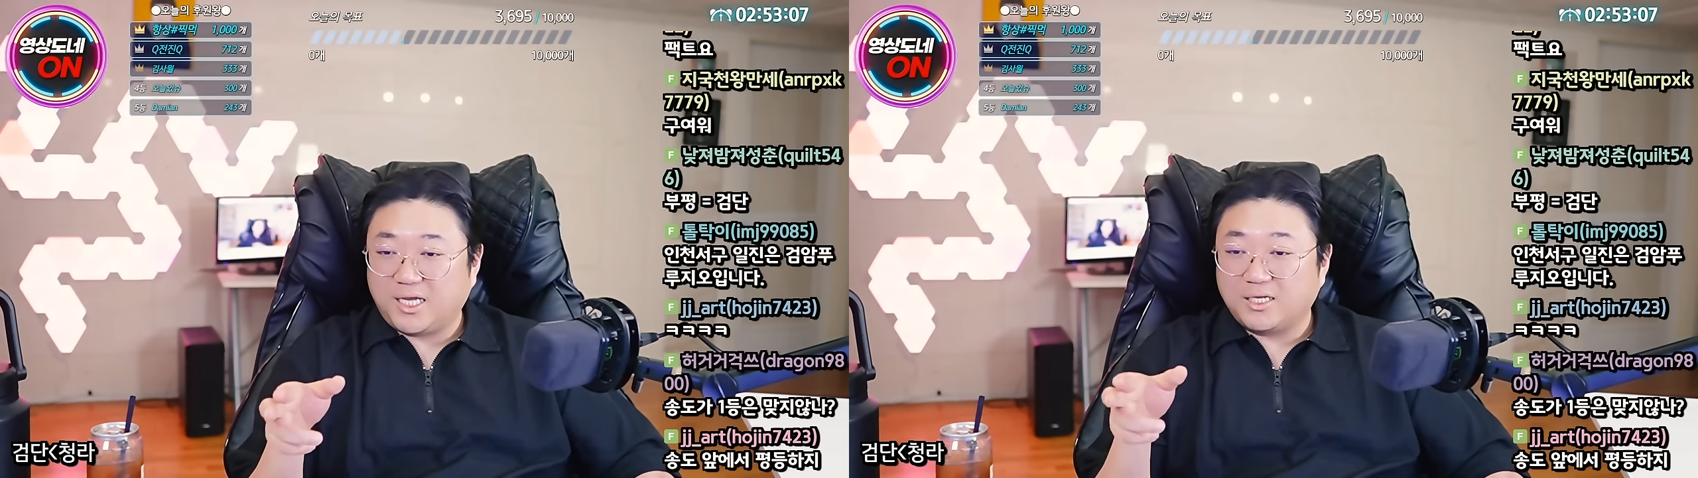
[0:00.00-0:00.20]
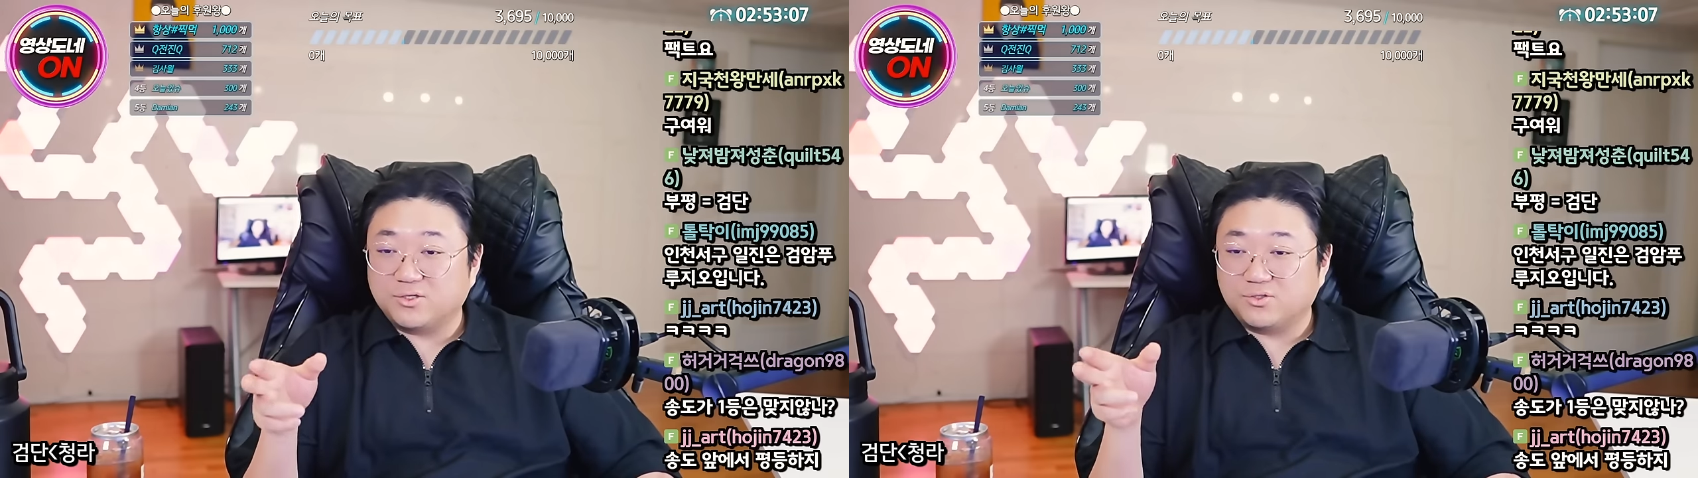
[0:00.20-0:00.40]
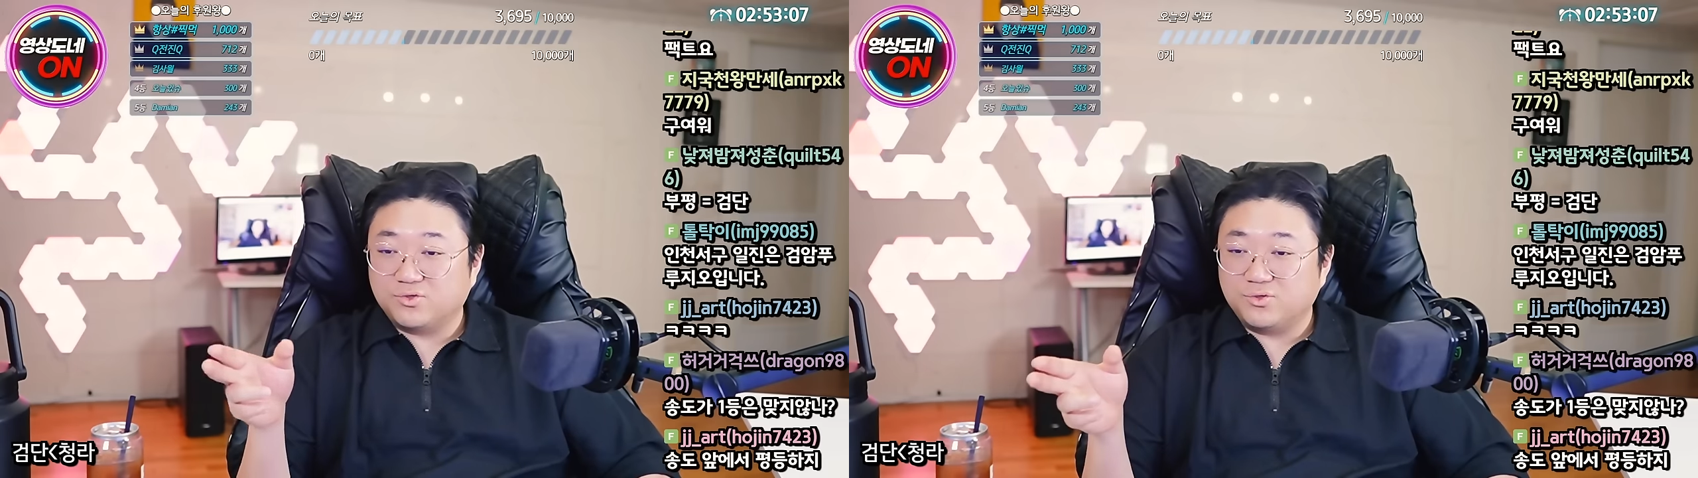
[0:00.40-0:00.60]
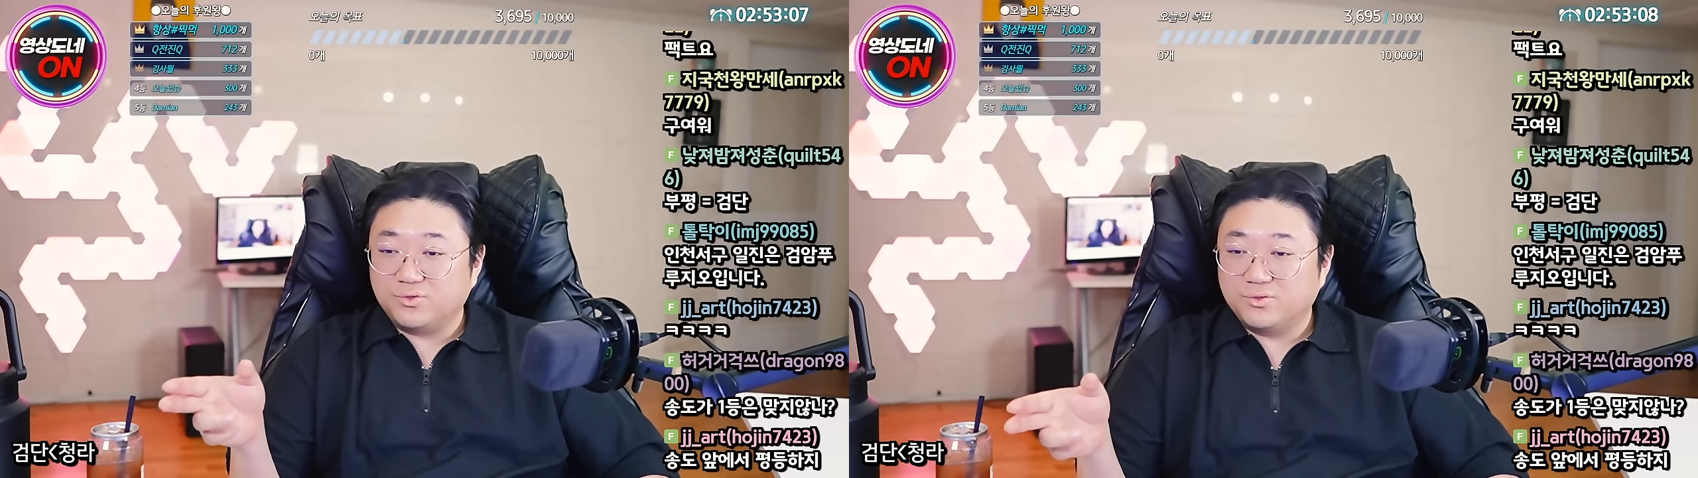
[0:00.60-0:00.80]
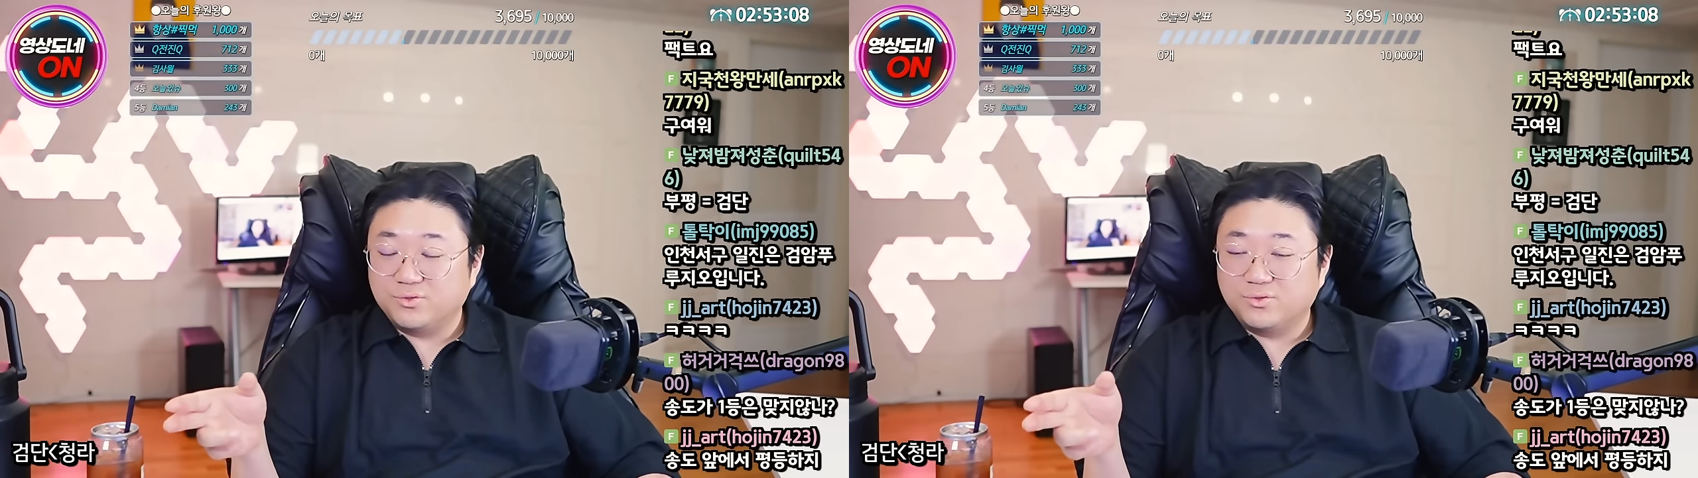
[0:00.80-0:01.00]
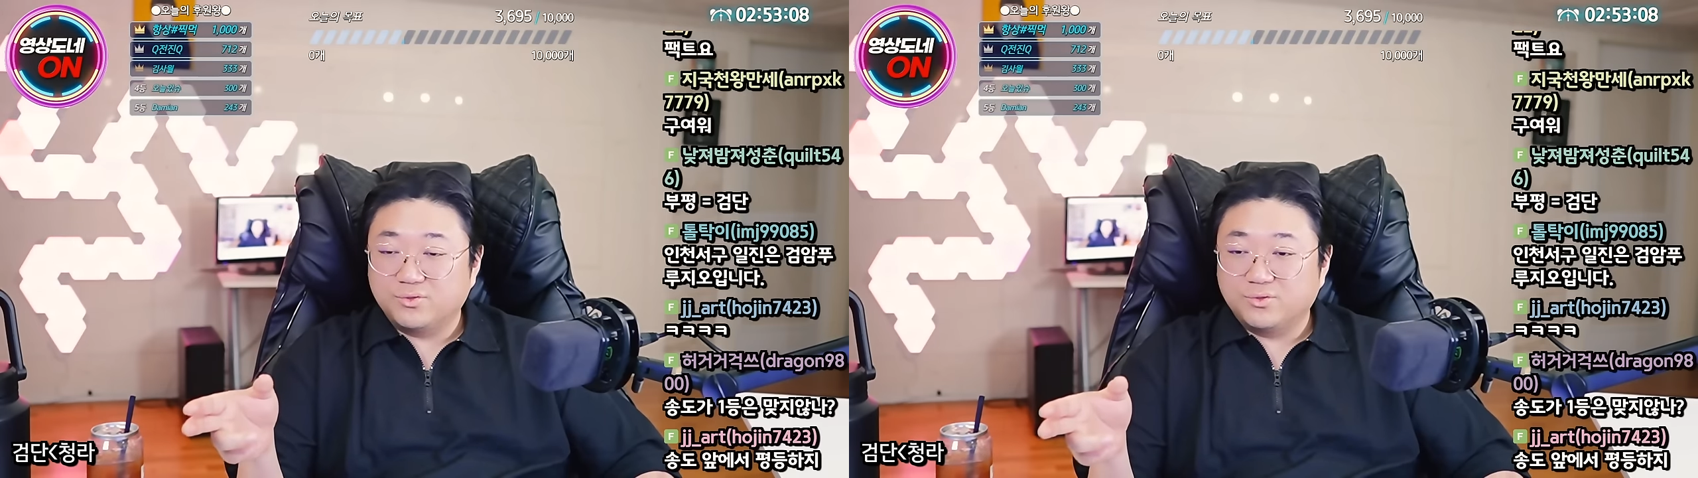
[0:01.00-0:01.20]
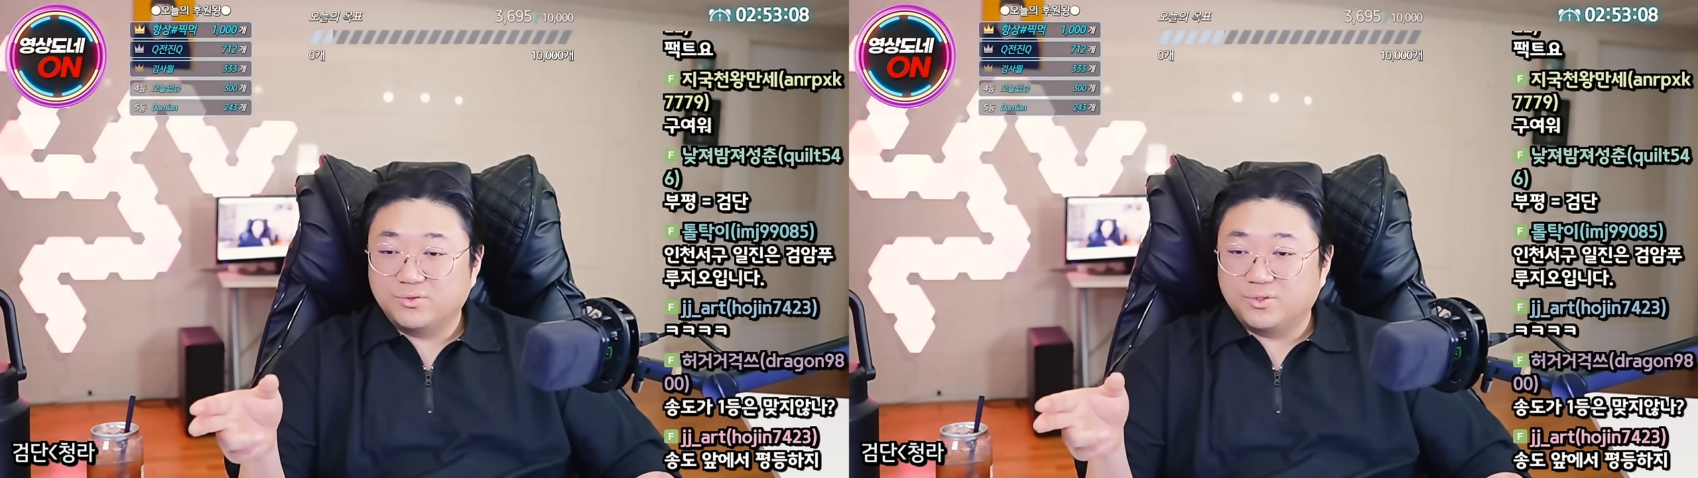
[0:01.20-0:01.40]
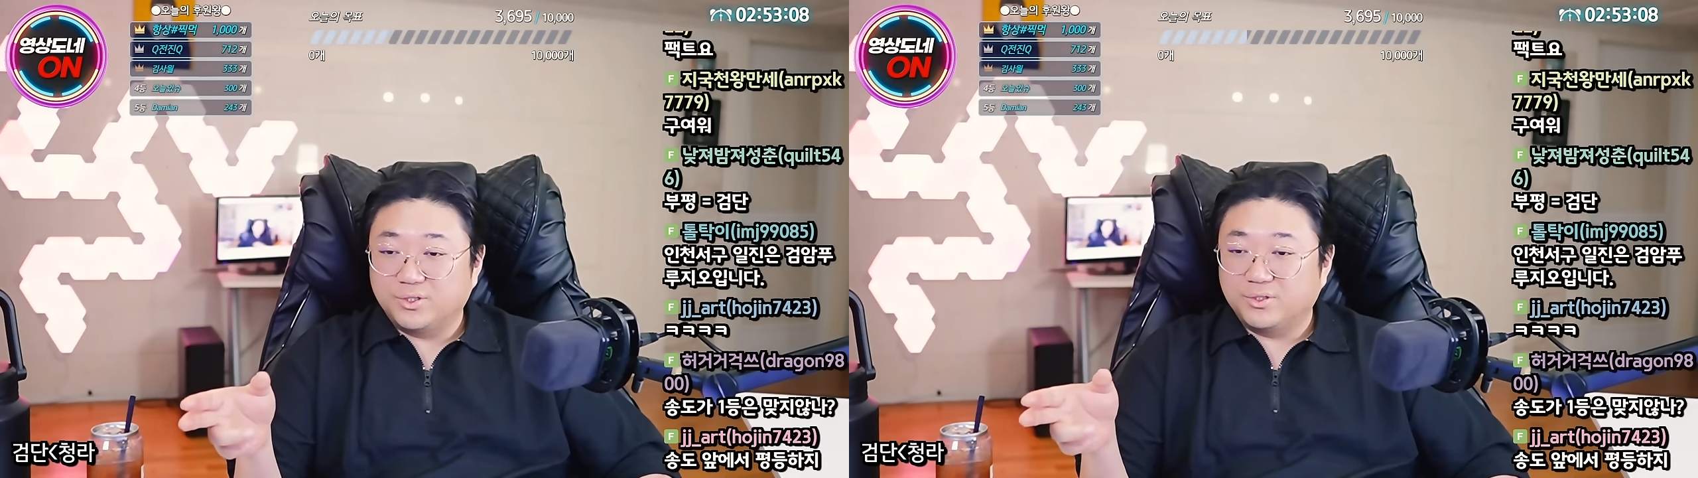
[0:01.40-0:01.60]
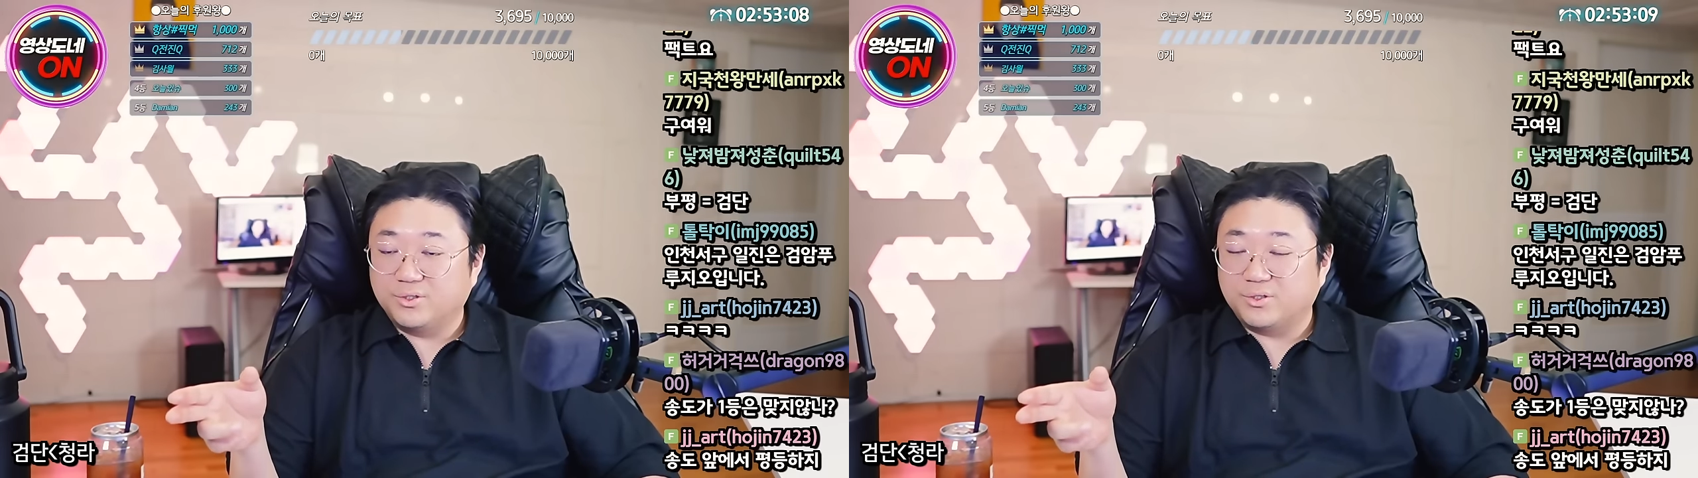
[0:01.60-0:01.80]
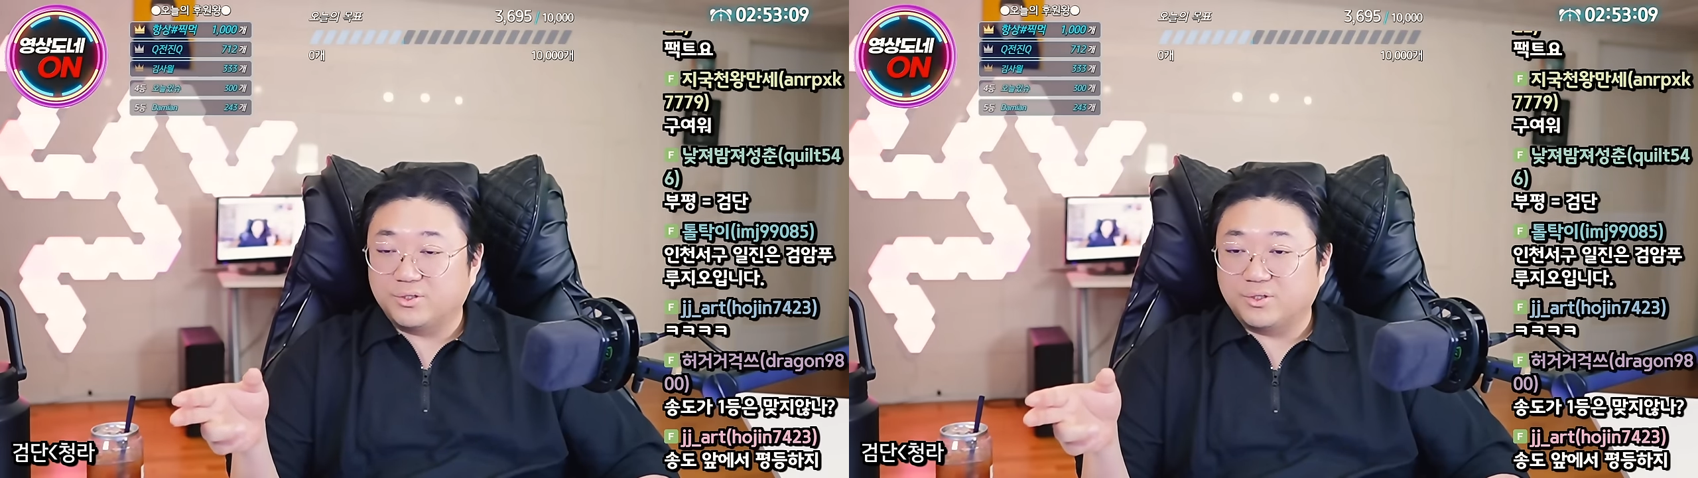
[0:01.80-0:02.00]
사라졌쥬
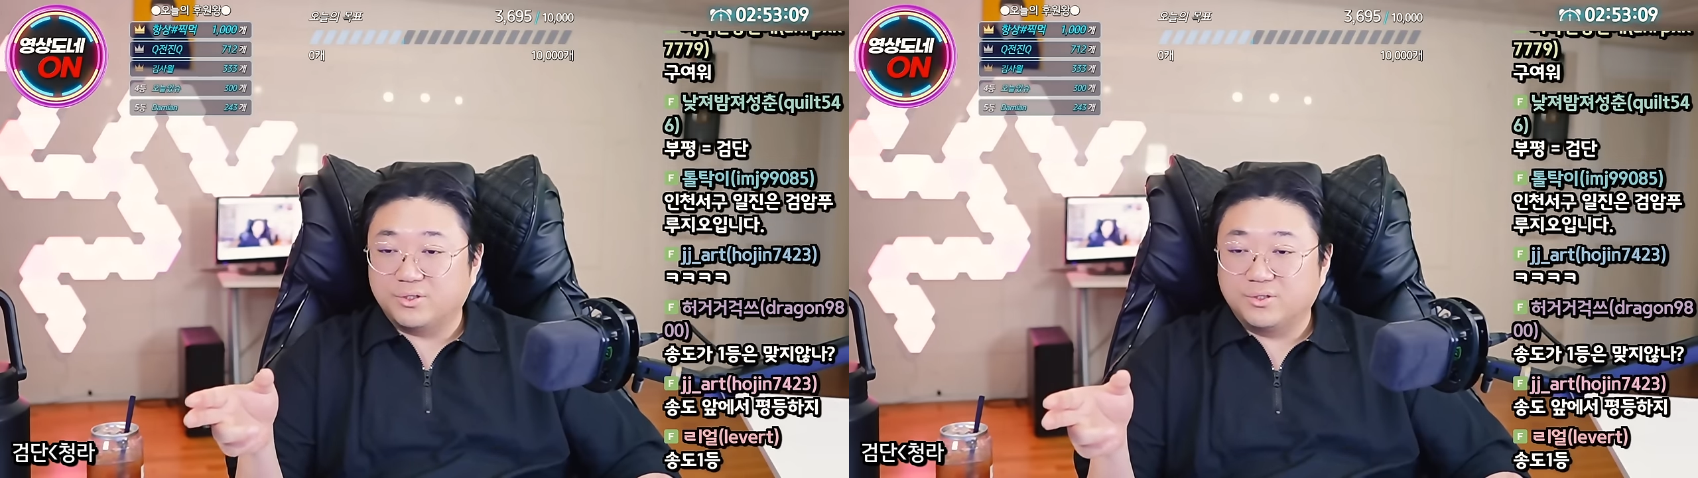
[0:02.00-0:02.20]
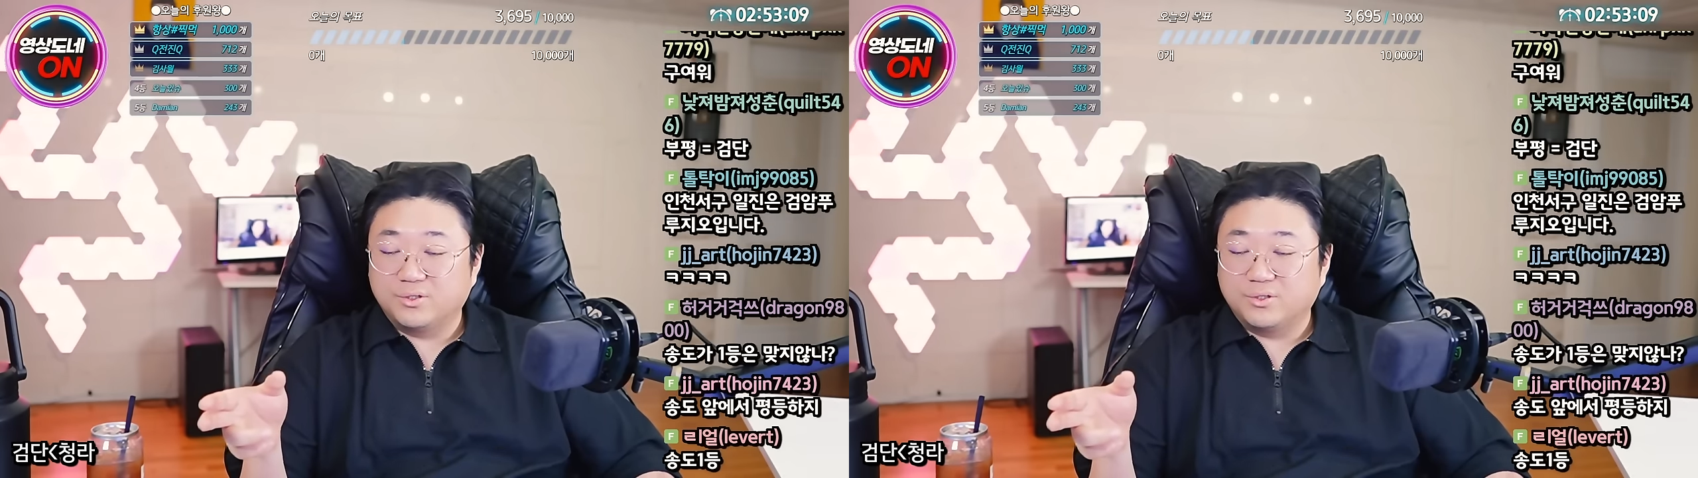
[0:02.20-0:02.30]
예.